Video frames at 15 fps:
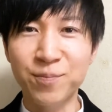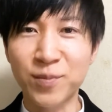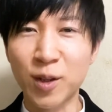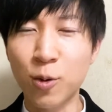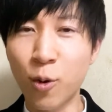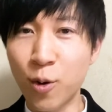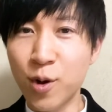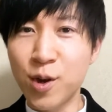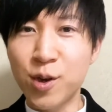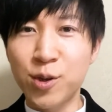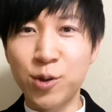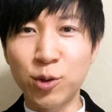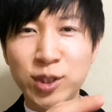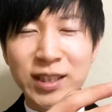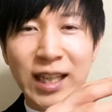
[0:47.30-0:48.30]
こう、
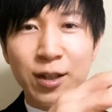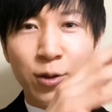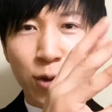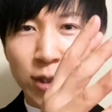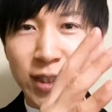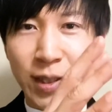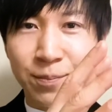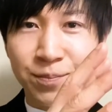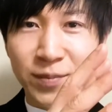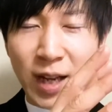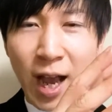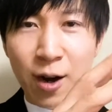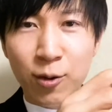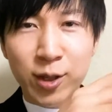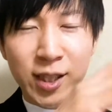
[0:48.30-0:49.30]
吉成の吉、
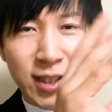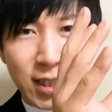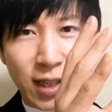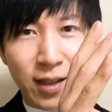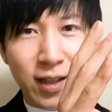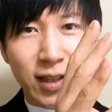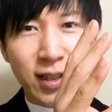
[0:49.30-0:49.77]
あの、吉、